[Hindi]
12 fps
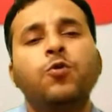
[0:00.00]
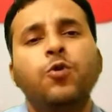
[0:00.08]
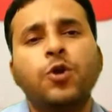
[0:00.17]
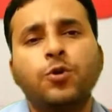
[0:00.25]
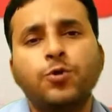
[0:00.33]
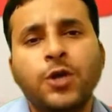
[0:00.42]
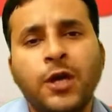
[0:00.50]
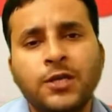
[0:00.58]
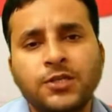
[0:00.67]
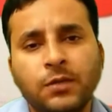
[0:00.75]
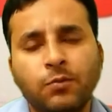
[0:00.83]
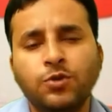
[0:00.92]
कोर्ट को जो है
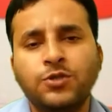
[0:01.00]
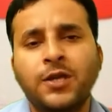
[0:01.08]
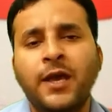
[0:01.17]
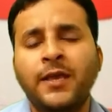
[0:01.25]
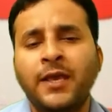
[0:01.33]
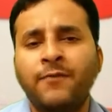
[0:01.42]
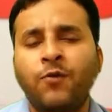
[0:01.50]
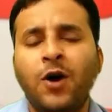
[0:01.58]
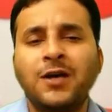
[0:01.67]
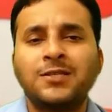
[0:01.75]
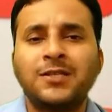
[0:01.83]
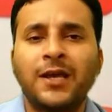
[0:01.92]
सबूत चाहिए वो
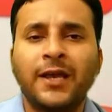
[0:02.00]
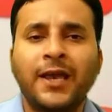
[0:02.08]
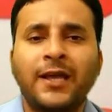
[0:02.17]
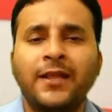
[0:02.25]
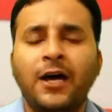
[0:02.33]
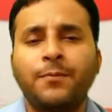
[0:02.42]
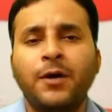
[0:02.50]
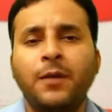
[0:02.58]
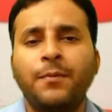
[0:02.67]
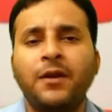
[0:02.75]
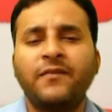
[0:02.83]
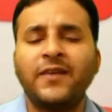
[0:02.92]
आस्था के आधार पर
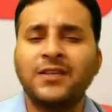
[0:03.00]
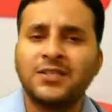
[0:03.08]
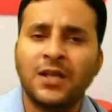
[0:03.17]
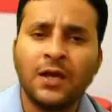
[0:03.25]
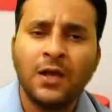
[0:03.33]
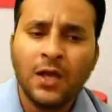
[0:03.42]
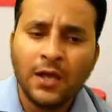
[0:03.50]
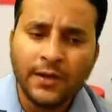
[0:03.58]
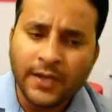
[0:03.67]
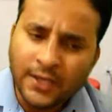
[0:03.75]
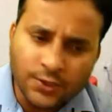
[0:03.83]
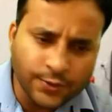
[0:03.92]
अपने फैसला
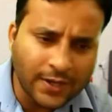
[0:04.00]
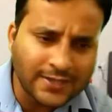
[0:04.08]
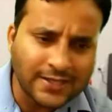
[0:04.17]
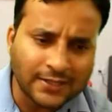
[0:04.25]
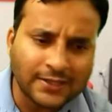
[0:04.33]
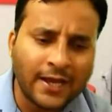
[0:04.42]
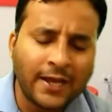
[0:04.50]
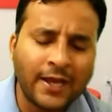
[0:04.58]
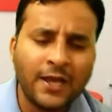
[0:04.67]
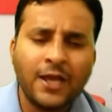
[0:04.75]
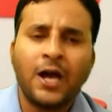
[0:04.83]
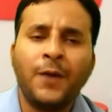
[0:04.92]
नहीं सुना सकता
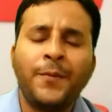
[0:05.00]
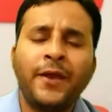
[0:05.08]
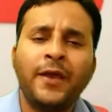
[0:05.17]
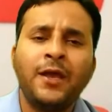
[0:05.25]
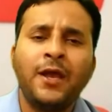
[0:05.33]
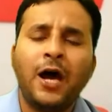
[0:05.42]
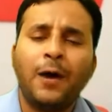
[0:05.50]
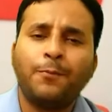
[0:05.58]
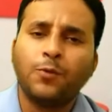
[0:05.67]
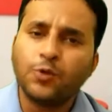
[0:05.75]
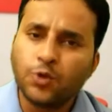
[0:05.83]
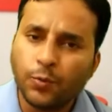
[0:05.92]
है हमें
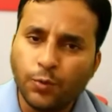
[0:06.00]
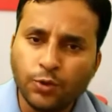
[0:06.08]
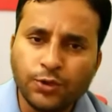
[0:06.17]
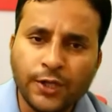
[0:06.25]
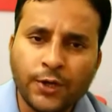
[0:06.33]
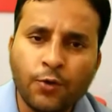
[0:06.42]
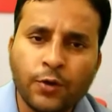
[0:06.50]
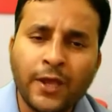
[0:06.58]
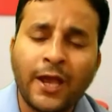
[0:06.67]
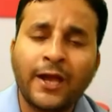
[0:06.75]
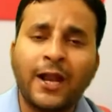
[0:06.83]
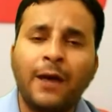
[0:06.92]
आपको सबूत देने
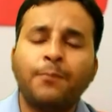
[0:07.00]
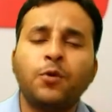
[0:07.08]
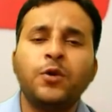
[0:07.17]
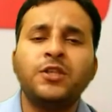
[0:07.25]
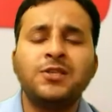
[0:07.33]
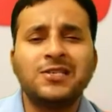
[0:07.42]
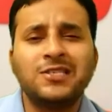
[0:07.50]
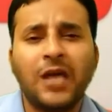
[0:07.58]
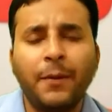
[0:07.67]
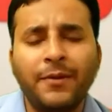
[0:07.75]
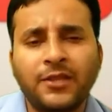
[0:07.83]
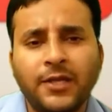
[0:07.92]
होंगे अगर आपको ये चीज़
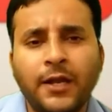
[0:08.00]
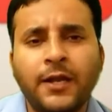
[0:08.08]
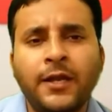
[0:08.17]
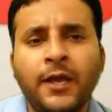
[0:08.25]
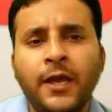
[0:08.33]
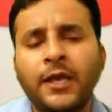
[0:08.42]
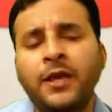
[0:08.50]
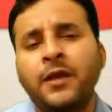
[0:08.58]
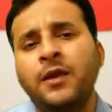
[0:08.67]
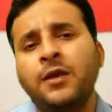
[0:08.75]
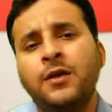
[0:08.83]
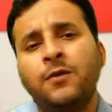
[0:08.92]
साबित करनी है कि
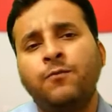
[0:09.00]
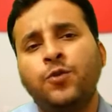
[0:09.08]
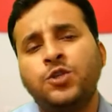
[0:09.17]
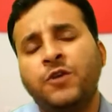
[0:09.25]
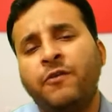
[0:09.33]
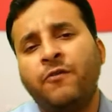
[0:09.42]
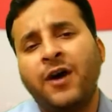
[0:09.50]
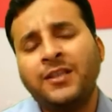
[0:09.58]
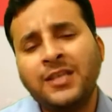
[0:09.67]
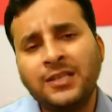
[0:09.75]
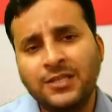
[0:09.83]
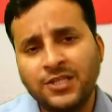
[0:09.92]
वो जो
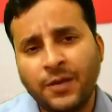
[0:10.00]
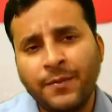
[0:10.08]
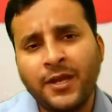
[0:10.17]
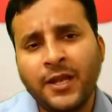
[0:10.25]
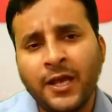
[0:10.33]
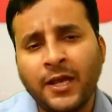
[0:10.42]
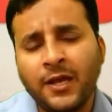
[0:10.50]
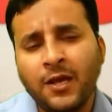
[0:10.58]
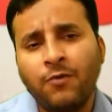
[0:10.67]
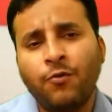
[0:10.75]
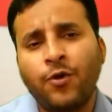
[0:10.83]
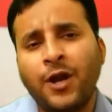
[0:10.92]
विवादित ज़मीन है
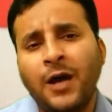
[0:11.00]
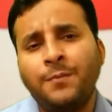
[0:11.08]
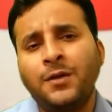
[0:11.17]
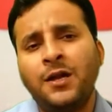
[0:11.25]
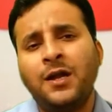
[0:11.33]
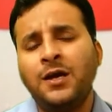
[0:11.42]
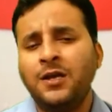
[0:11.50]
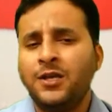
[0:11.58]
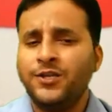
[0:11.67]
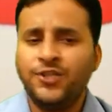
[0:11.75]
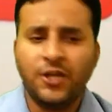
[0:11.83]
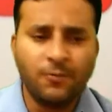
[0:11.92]
वो रामलला
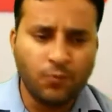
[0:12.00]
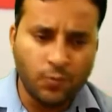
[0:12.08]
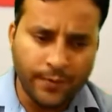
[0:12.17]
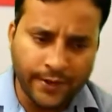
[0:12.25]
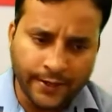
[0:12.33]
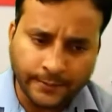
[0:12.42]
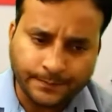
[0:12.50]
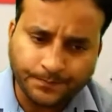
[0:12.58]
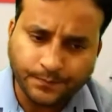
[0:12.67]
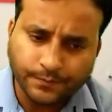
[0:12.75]
जन्मभूमि है